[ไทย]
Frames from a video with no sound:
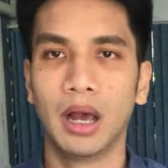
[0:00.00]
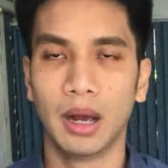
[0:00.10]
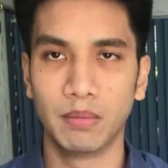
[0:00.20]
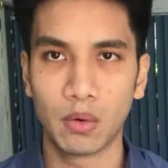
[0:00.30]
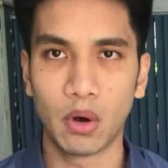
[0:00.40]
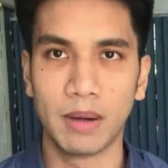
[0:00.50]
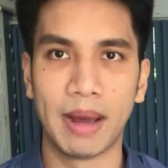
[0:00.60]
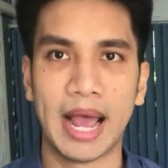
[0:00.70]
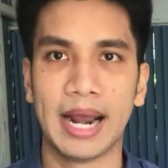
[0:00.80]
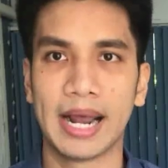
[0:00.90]
ออผู้คน
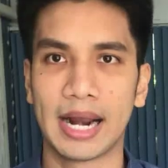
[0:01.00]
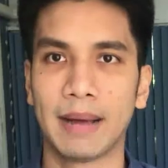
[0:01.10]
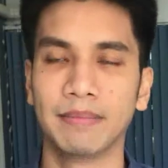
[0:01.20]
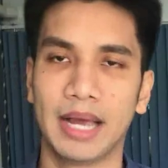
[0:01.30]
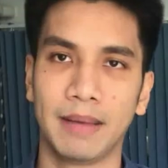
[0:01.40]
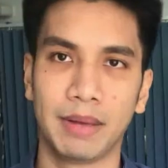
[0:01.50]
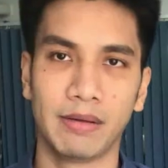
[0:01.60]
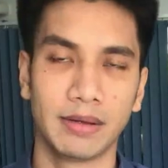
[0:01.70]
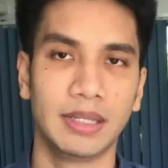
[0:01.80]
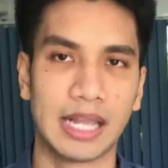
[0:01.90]
มานะครับเป็น
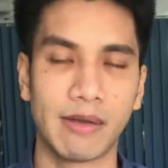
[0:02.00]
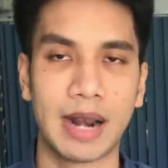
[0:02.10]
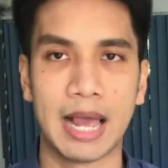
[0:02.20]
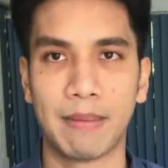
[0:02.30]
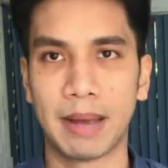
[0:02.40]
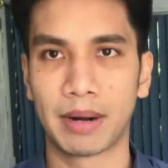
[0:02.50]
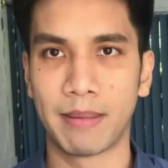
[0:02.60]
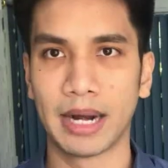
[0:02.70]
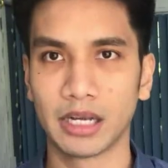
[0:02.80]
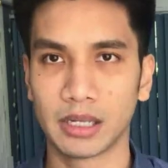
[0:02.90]
ระยะเวลามาป
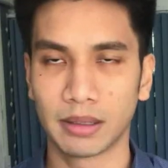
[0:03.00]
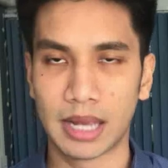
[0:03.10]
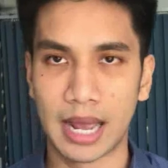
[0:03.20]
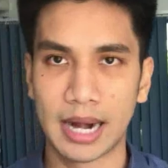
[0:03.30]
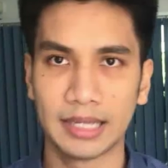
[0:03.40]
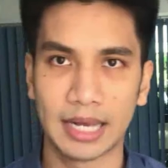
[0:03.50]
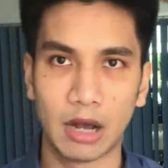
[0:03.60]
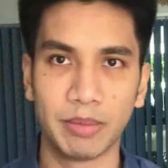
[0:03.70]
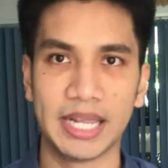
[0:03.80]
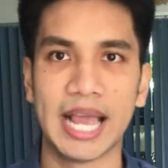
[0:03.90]
ระมาณก็จะน่าจะ
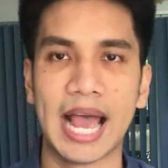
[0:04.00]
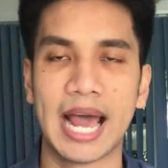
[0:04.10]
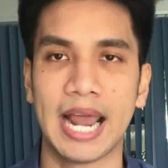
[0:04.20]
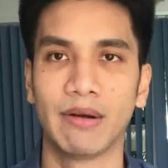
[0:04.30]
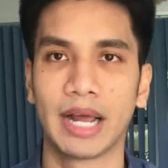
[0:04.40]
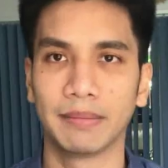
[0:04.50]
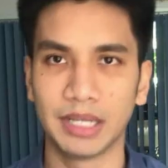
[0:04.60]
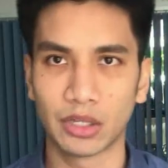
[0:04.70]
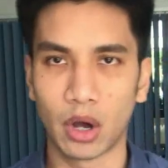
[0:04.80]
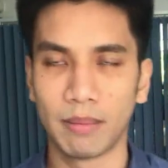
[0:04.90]
เข้าปีที่ 5 แล้วนะครับ
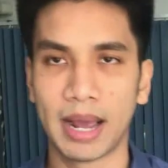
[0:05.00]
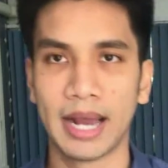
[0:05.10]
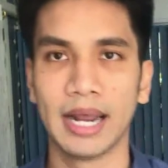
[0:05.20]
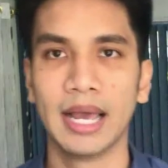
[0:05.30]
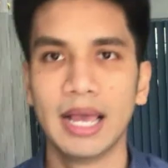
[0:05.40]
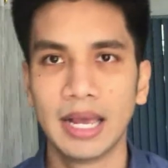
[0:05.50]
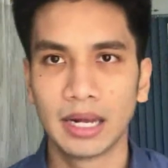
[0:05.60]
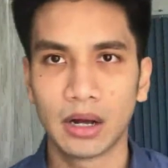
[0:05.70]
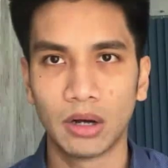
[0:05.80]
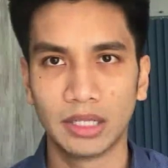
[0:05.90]
ที่สอนมาเนี่ย
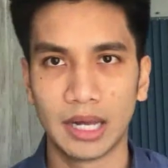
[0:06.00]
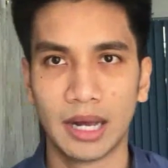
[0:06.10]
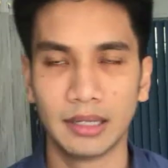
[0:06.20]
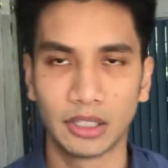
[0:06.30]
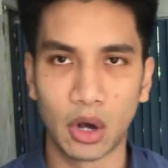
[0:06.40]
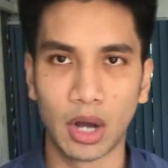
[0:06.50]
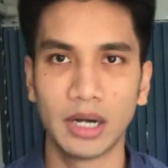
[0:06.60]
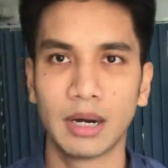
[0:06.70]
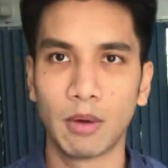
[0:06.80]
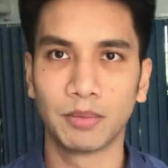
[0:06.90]
ก็จะสอน
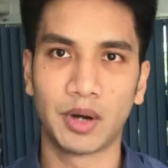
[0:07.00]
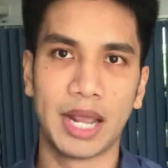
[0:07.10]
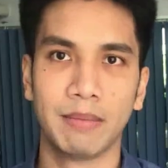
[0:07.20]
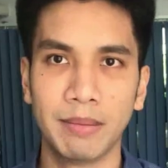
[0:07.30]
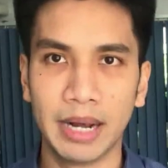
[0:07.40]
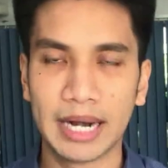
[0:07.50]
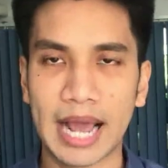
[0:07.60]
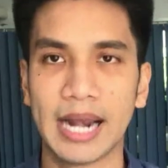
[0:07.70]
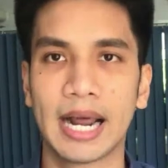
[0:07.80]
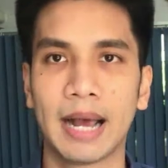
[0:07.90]
ระบบเทรดเหมือนน
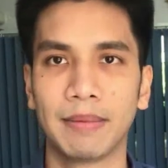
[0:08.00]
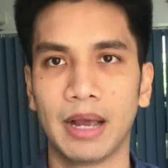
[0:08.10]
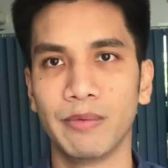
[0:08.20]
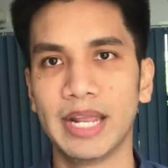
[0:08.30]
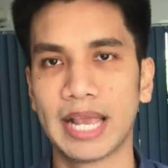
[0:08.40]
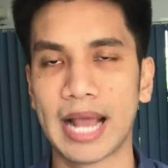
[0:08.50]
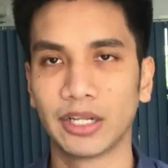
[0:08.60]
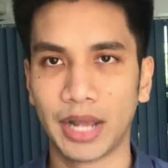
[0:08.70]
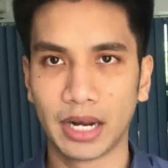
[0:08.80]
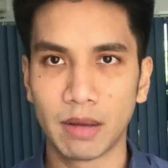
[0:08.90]
กันนะครับวิธีการ
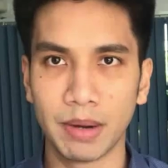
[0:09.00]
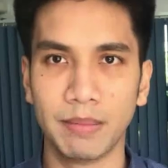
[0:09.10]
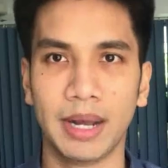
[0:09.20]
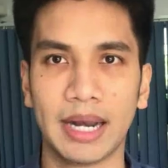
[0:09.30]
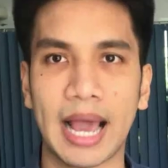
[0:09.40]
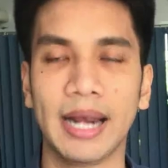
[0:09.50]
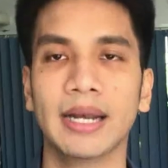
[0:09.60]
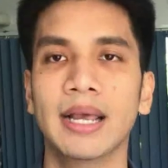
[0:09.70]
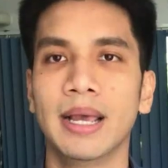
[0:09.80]
เทรดก็เหมือนเหมือนกัน